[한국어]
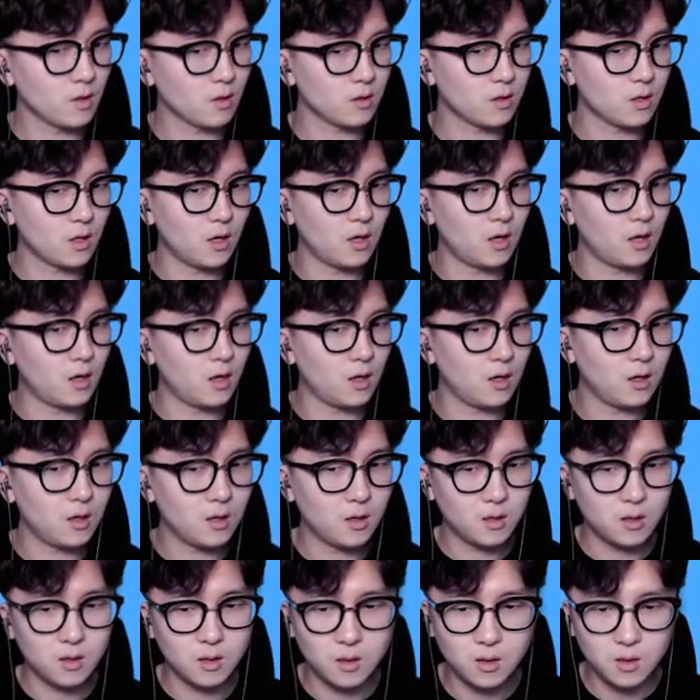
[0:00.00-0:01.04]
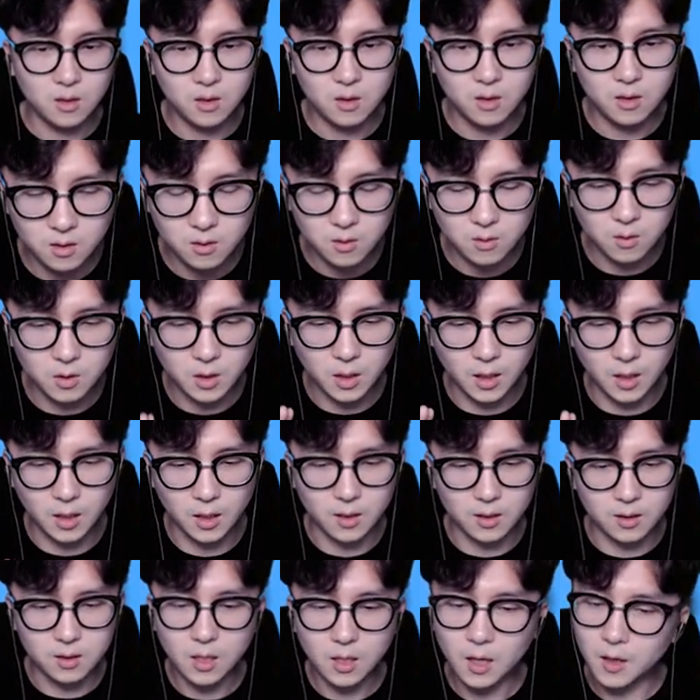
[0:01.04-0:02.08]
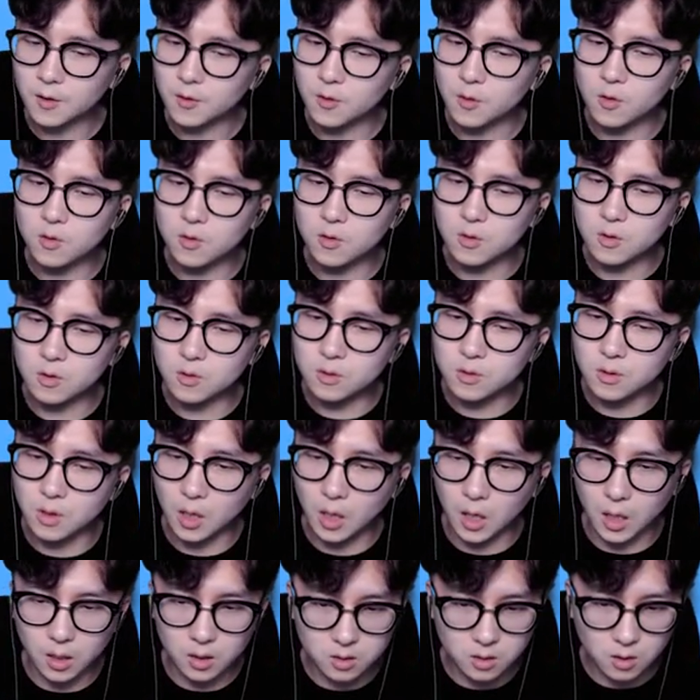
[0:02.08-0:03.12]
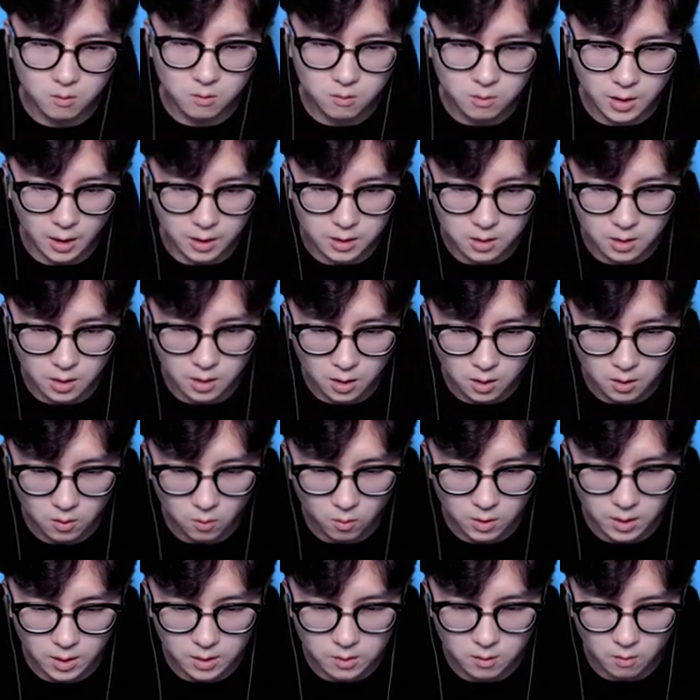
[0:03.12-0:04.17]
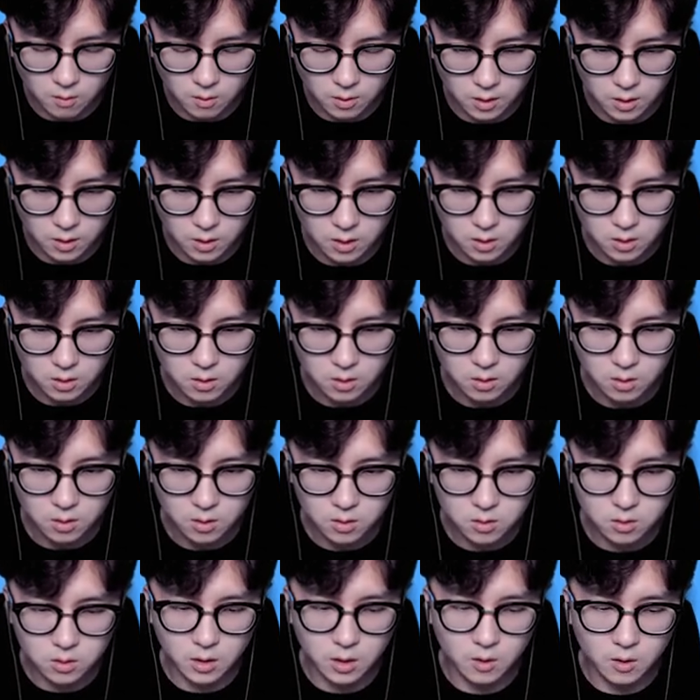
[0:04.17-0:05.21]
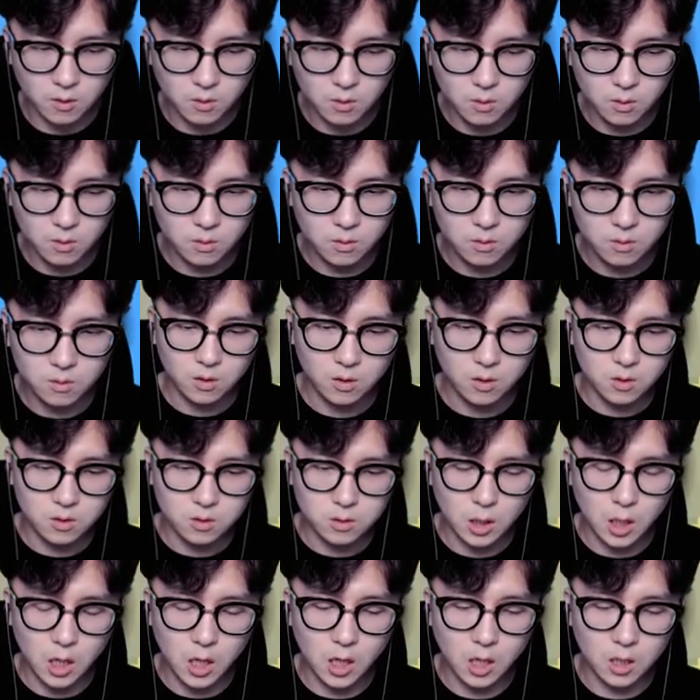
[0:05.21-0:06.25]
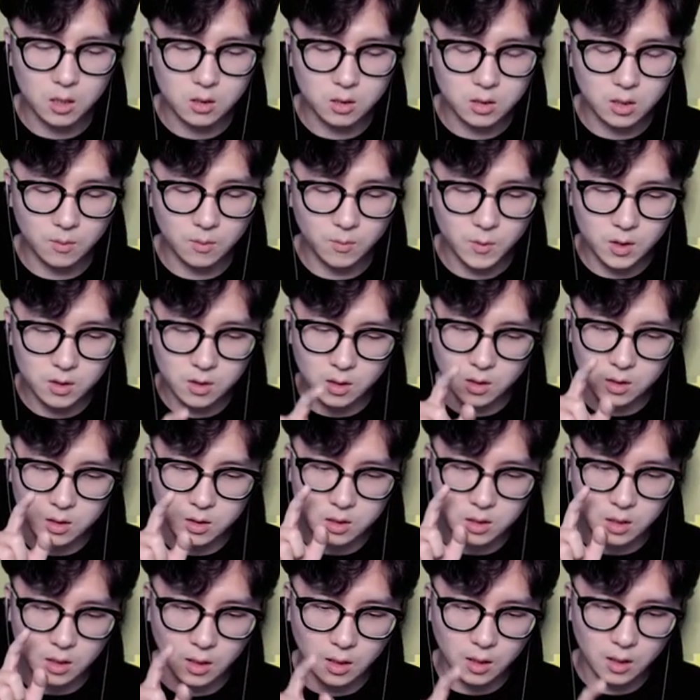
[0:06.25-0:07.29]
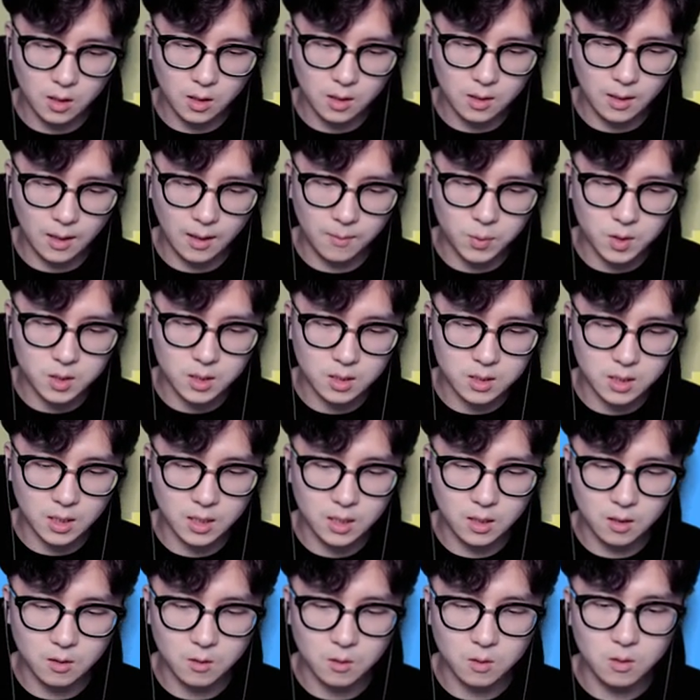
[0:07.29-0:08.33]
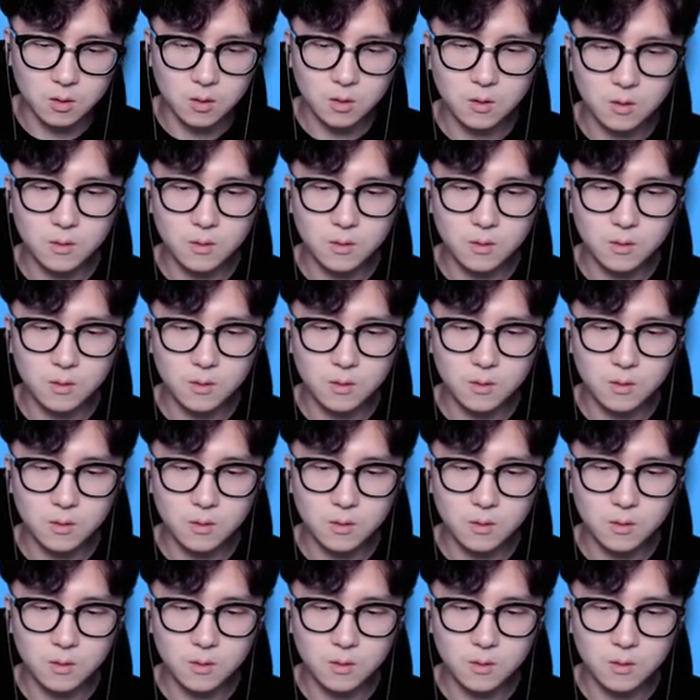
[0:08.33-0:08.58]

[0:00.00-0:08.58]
자 오케이 새로운 아 새로운 게 아니네? 원래 있던 거네 띠용 자 그렇다면은 이제 에픽 상자 하나 더